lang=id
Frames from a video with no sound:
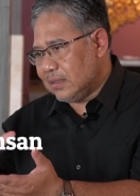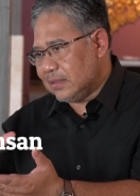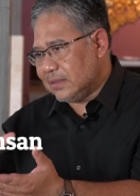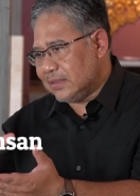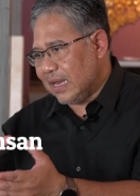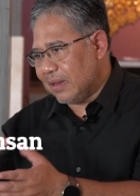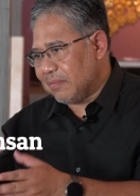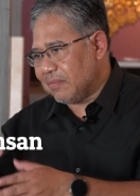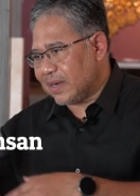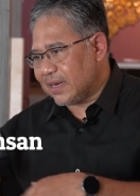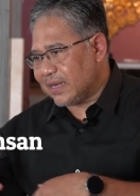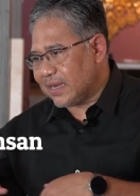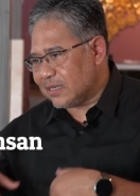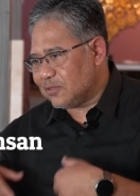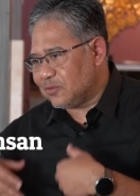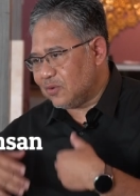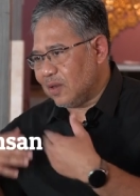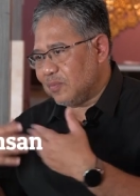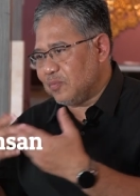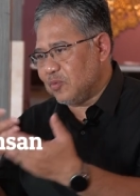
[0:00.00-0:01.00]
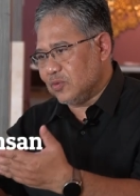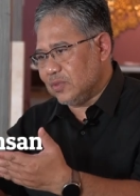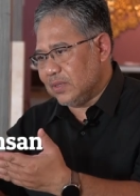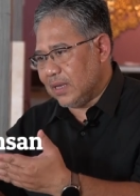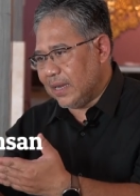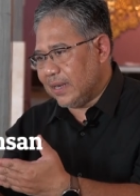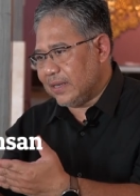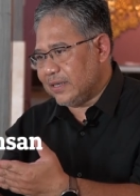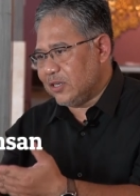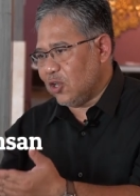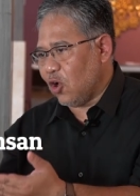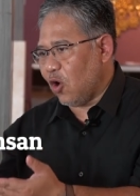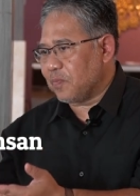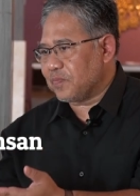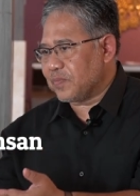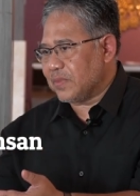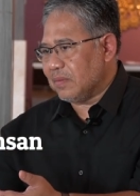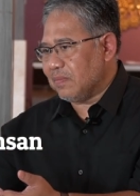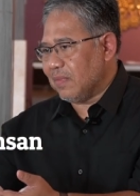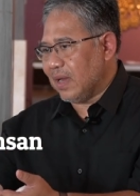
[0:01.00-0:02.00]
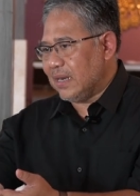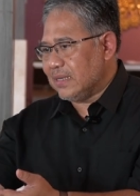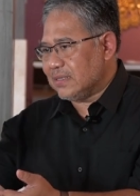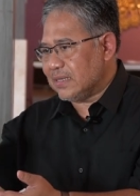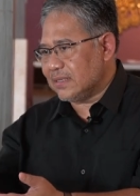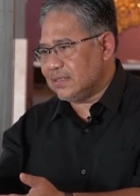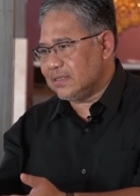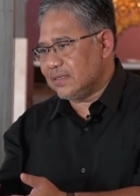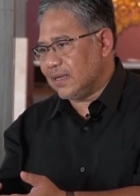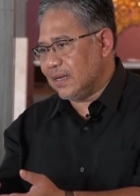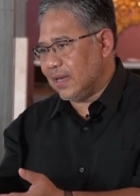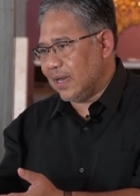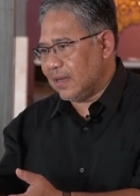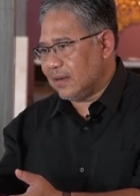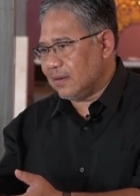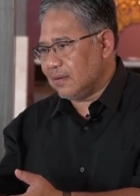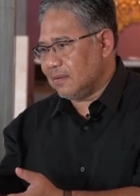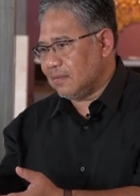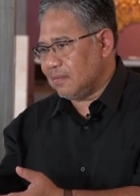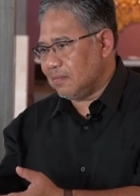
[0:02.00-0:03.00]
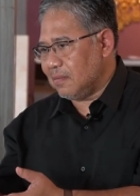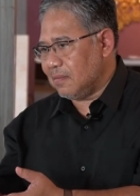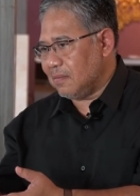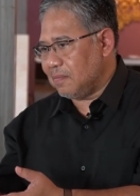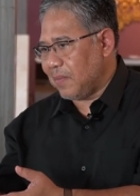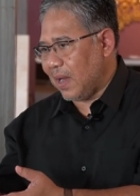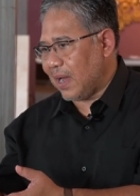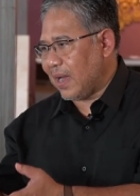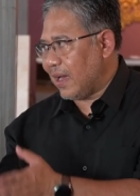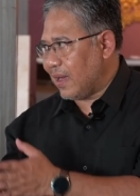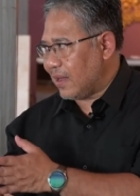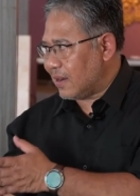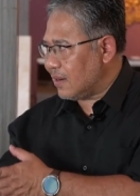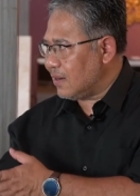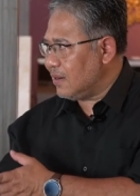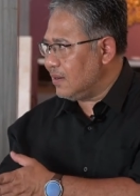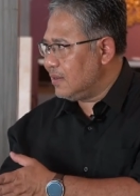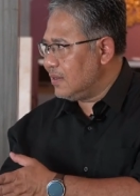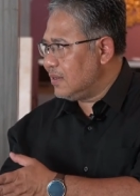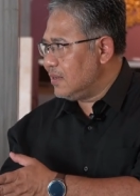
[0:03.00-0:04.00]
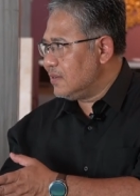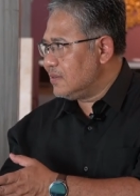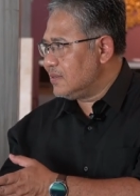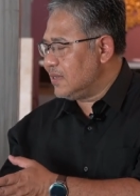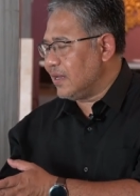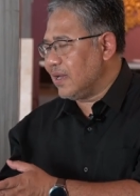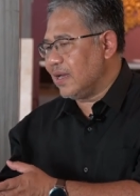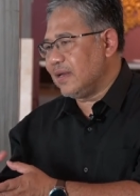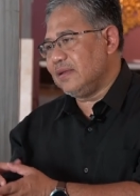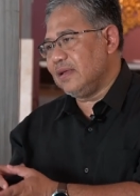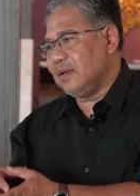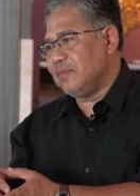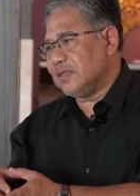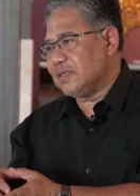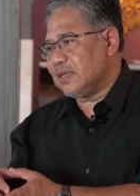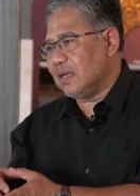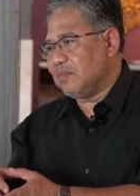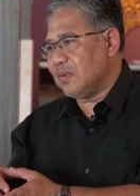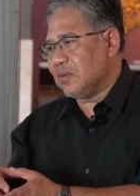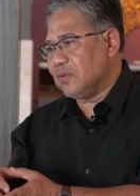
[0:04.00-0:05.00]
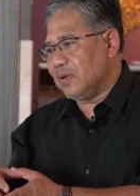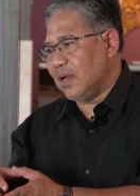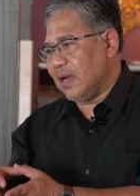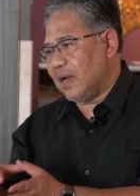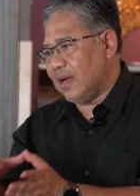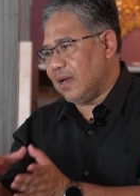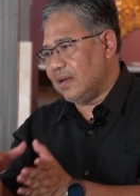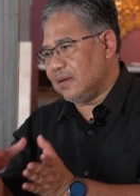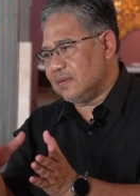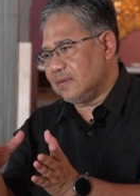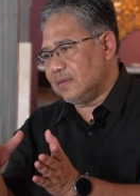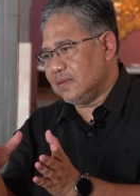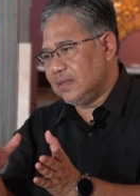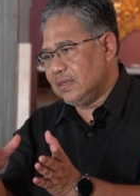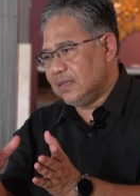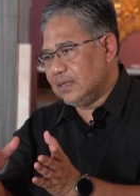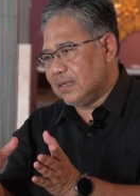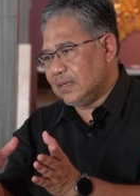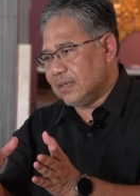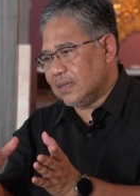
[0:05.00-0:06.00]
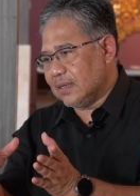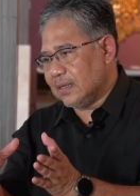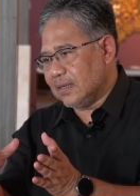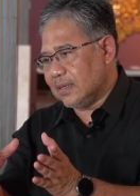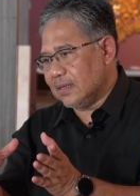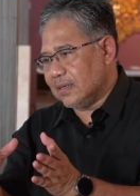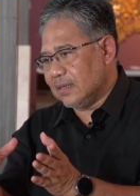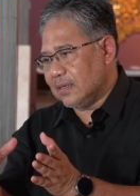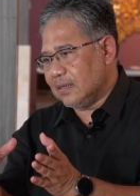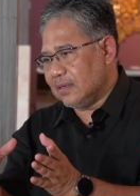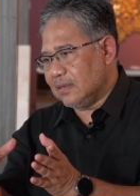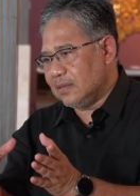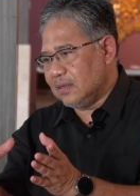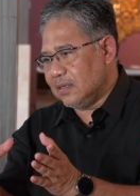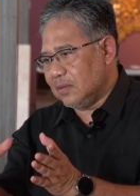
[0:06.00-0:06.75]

yang mereka sudah punya dioptimalisasi dengan pakar uh sehingga dia bisa menggunakan uh,